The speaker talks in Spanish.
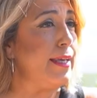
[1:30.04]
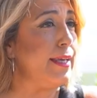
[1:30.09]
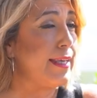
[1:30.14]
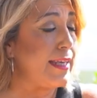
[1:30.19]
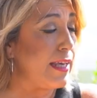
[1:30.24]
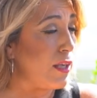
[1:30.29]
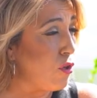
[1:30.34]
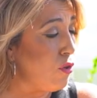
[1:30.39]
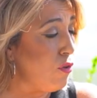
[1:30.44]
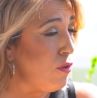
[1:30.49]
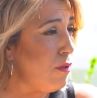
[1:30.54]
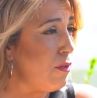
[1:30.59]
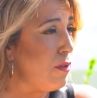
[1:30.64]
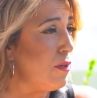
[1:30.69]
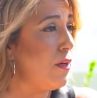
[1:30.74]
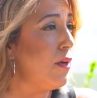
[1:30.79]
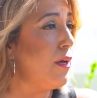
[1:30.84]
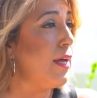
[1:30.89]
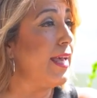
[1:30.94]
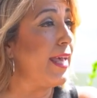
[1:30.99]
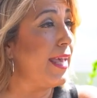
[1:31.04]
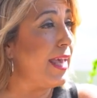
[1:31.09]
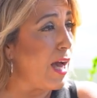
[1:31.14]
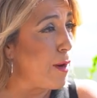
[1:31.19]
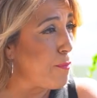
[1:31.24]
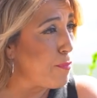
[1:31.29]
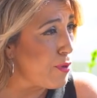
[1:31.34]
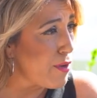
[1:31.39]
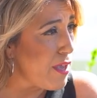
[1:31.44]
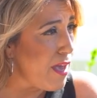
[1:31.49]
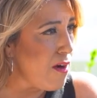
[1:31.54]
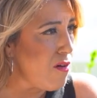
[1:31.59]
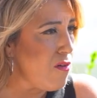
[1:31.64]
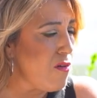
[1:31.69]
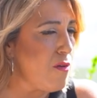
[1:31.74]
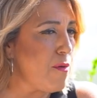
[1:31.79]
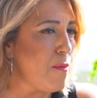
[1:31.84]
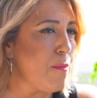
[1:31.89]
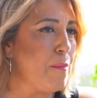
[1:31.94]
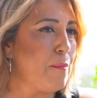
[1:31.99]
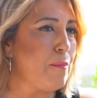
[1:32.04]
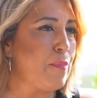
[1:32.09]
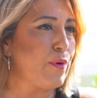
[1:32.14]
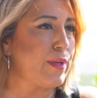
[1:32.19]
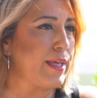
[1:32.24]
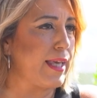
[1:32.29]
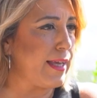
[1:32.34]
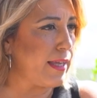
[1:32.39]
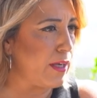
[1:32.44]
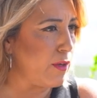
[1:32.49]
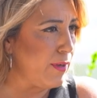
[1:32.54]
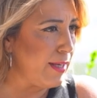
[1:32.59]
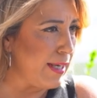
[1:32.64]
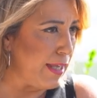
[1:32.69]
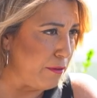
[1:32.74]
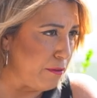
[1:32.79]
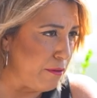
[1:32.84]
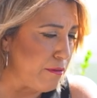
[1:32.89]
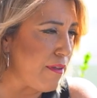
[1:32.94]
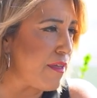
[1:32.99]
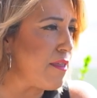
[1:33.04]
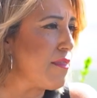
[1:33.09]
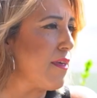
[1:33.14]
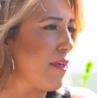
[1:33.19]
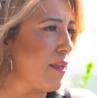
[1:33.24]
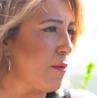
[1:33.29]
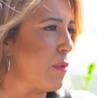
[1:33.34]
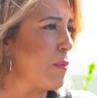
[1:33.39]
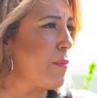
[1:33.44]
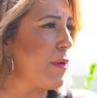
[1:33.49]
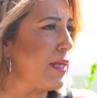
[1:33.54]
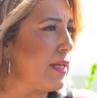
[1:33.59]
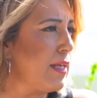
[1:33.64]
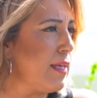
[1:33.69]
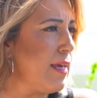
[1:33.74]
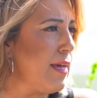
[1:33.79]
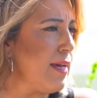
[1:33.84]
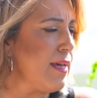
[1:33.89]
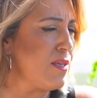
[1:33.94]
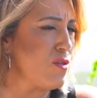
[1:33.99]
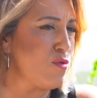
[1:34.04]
y que yo he apoyado porque creo en la inocencia de Pepe Griñán,